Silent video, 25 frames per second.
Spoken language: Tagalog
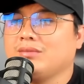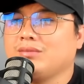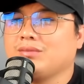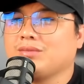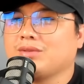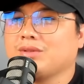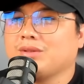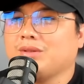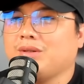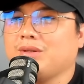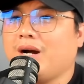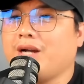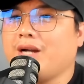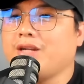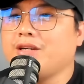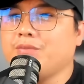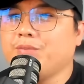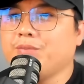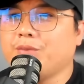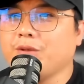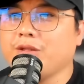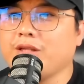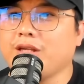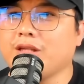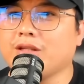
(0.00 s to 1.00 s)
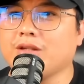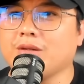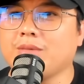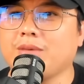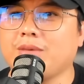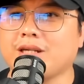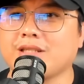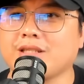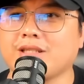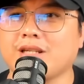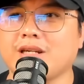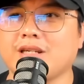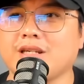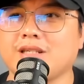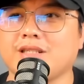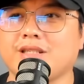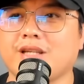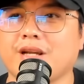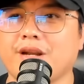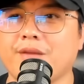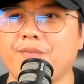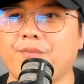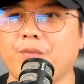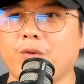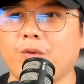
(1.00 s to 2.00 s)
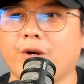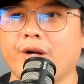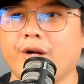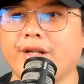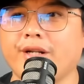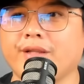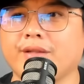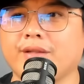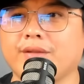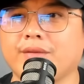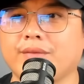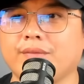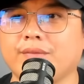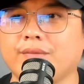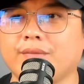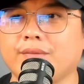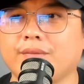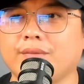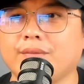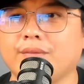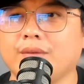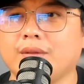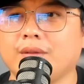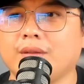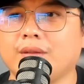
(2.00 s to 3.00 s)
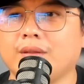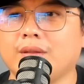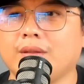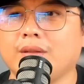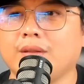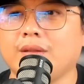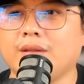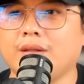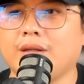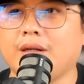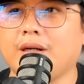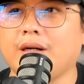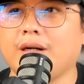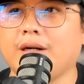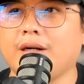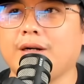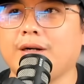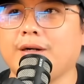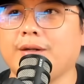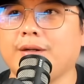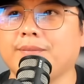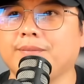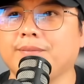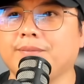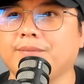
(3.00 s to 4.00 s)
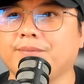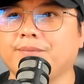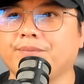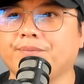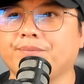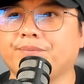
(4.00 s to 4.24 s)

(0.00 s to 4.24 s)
So ayon po dito mga sangkay sa report, um,